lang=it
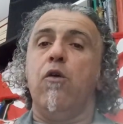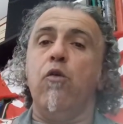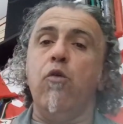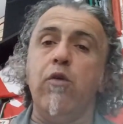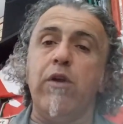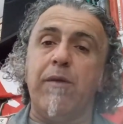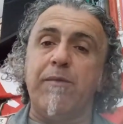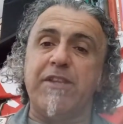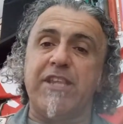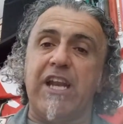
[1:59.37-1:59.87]

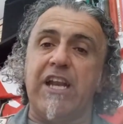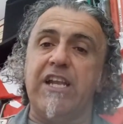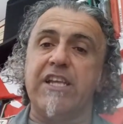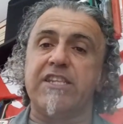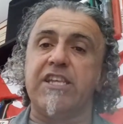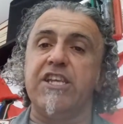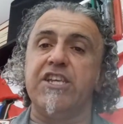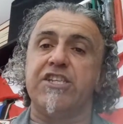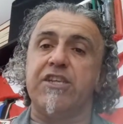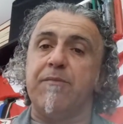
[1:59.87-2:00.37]
una
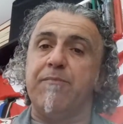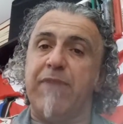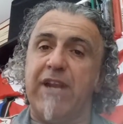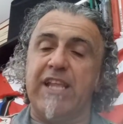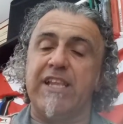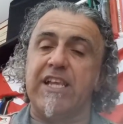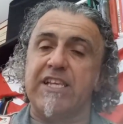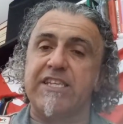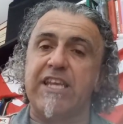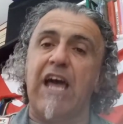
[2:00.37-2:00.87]
mitragliatrice
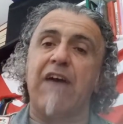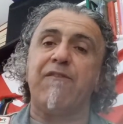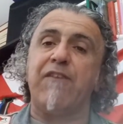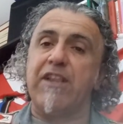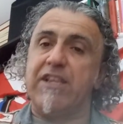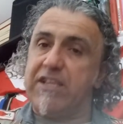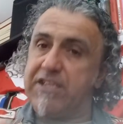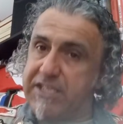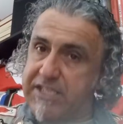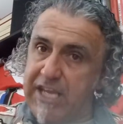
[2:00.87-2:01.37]
Breda
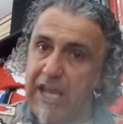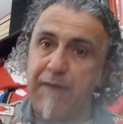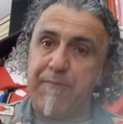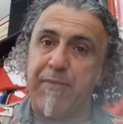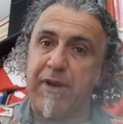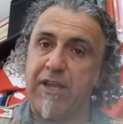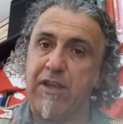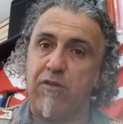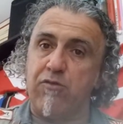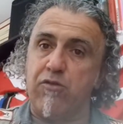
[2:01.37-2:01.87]
Safat
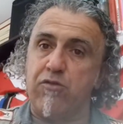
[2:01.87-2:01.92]
sempre da